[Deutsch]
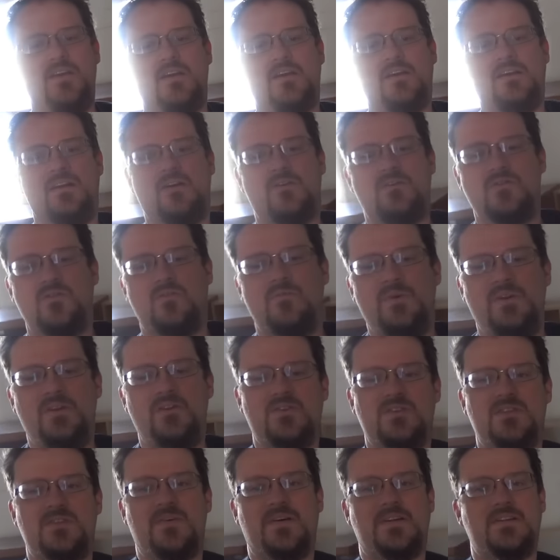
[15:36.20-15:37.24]
hier genauso
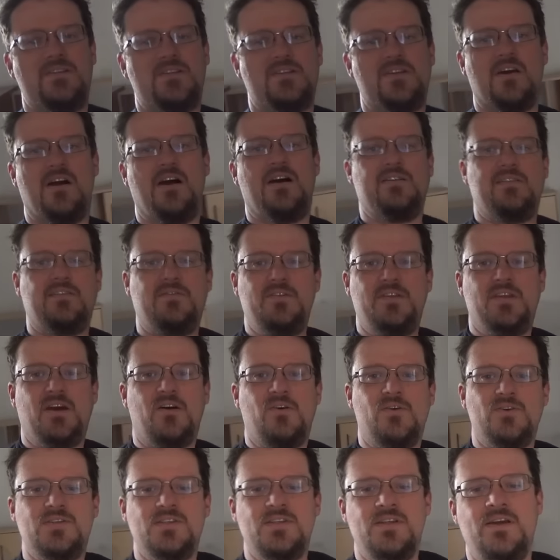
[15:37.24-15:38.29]
minus 20 Grad wie
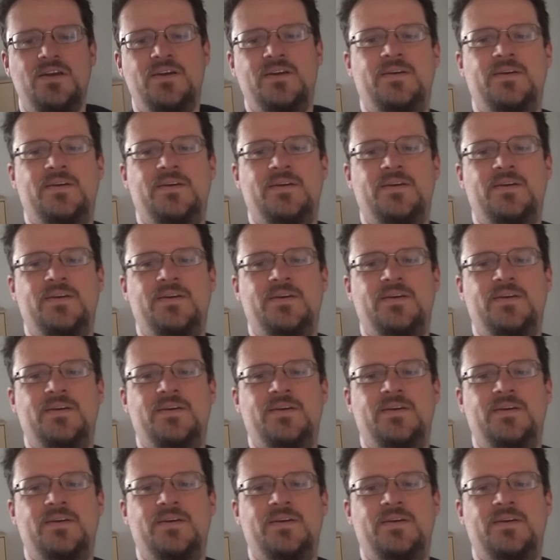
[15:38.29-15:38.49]
draußen.